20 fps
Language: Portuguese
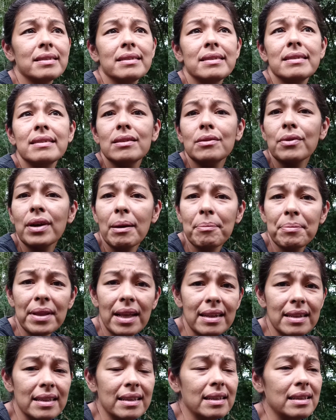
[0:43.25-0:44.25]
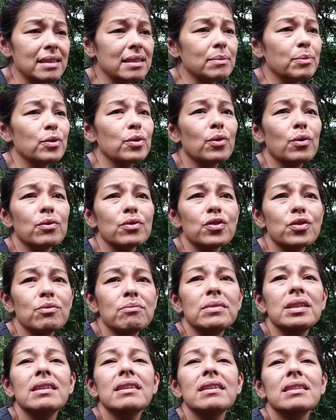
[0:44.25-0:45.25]
em, no capitalismo, no
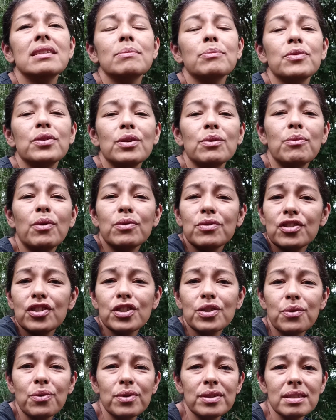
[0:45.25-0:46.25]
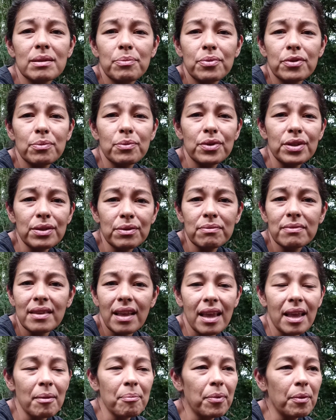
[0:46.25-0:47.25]
consumismo, em um monte de coisa por muito
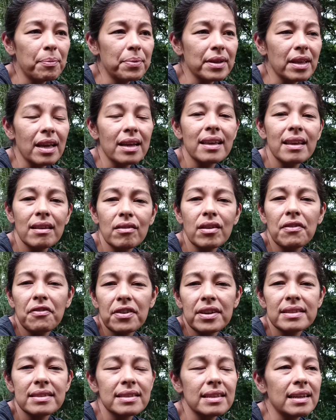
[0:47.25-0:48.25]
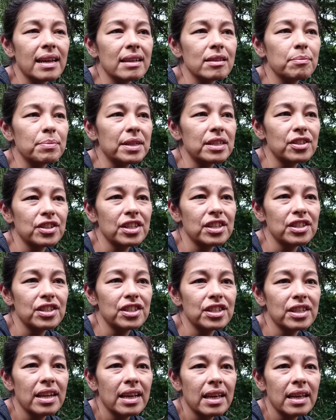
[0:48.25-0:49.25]
tempo, porque é aquilo que foi ensinado para gente.